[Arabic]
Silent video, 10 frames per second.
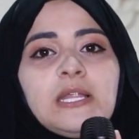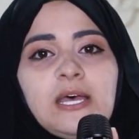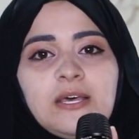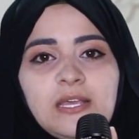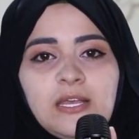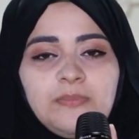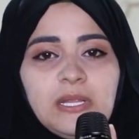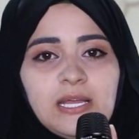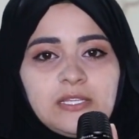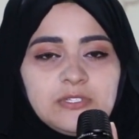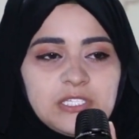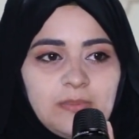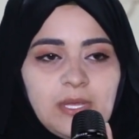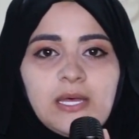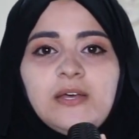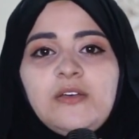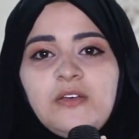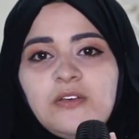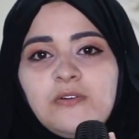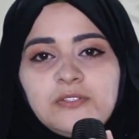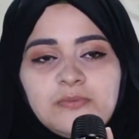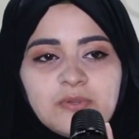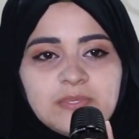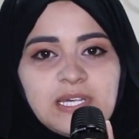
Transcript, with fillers: على هذه البلاد وشعبها ودمتم